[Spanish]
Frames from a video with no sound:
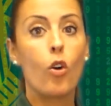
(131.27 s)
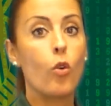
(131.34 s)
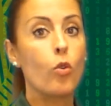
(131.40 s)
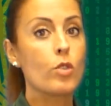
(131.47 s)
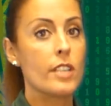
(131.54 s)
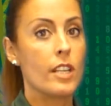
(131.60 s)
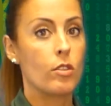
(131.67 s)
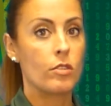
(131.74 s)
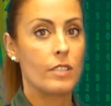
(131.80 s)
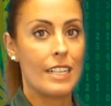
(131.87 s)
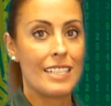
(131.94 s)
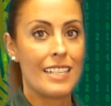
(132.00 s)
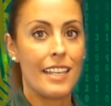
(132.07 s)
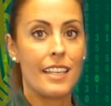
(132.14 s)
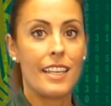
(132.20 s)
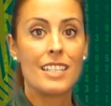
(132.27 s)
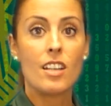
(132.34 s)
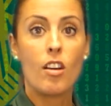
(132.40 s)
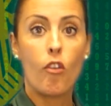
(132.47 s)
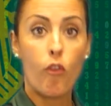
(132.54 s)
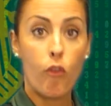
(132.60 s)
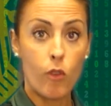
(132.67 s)
Use
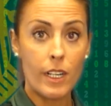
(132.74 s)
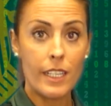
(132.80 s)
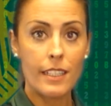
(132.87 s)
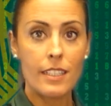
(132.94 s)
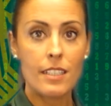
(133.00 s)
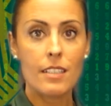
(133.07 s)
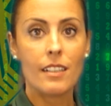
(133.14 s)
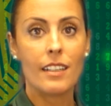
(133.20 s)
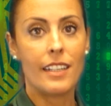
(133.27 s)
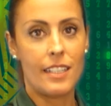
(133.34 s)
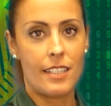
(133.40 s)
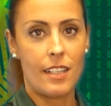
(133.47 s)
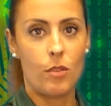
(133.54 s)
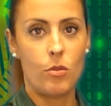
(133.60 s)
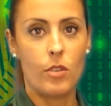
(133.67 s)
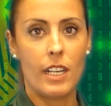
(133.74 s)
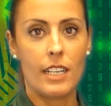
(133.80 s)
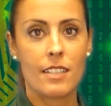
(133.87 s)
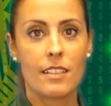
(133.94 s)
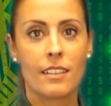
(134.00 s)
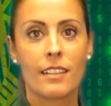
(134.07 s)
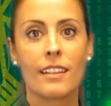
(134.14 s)
contraseñas fuertes y
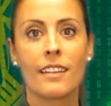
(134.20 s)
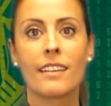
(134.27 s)
seguras.